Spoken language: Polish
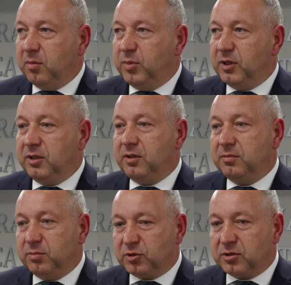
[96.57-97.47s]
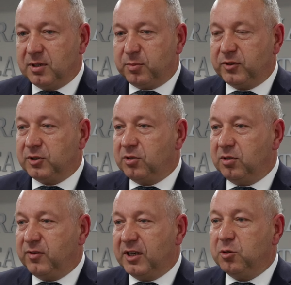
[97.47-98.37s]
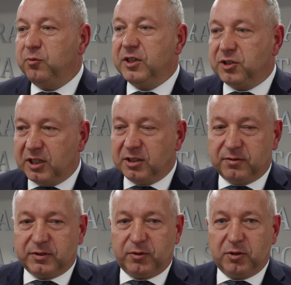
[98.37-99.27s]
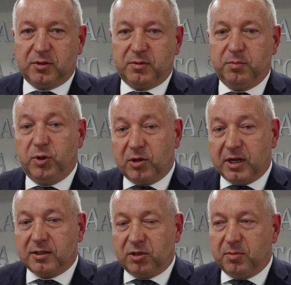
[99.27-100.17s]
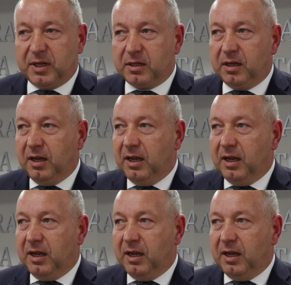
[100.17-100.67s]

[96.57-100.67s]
byli, można powiedzieć kolokwialnie, uwięzieni w swoich blokach, domach